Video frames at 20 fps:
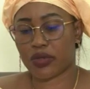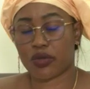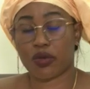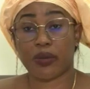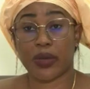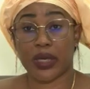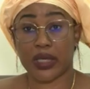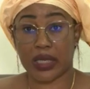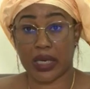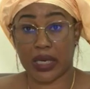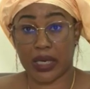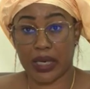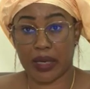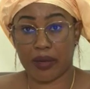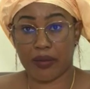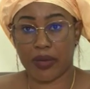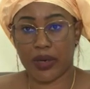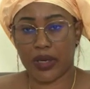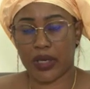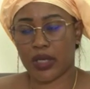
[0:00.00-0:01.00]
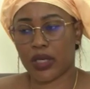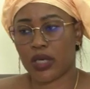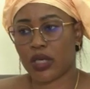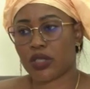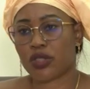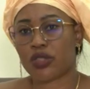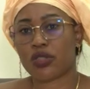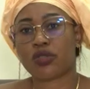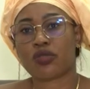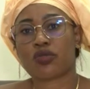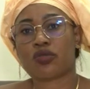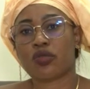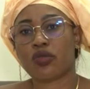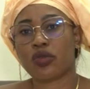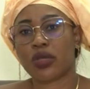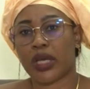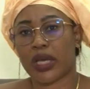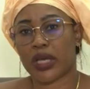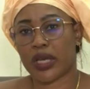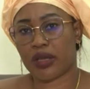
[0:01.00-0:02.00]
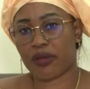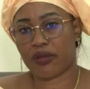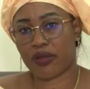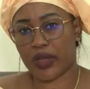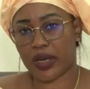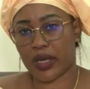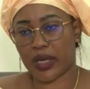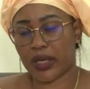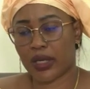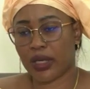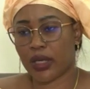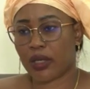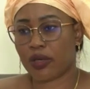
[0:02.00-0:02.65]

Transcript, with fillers: pour se mettre à l'abri, surtout les riverains.